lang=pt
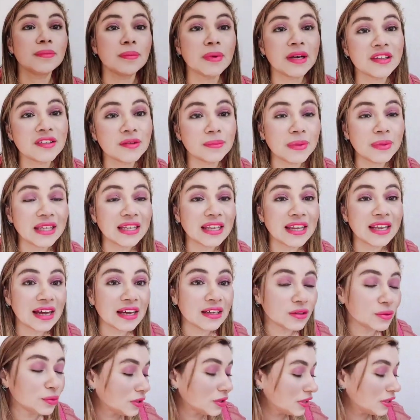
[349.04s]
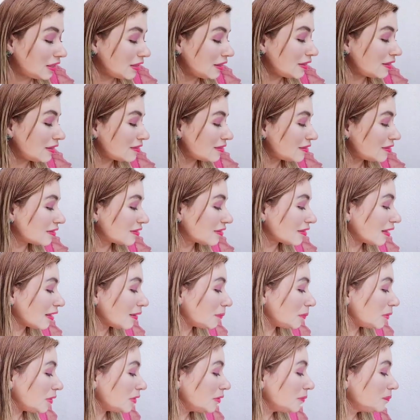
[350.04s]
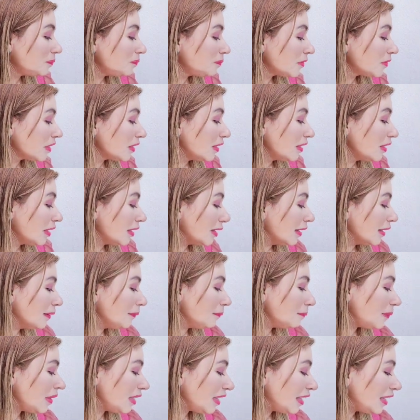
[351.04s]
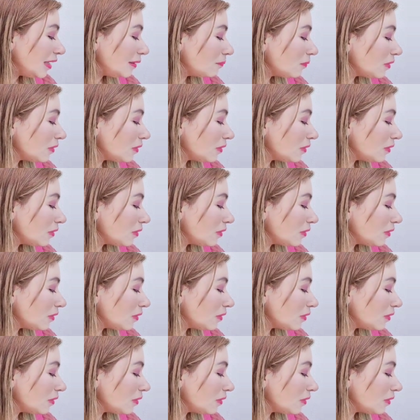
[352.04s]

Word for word: mais melado que esse, sabe? Amei,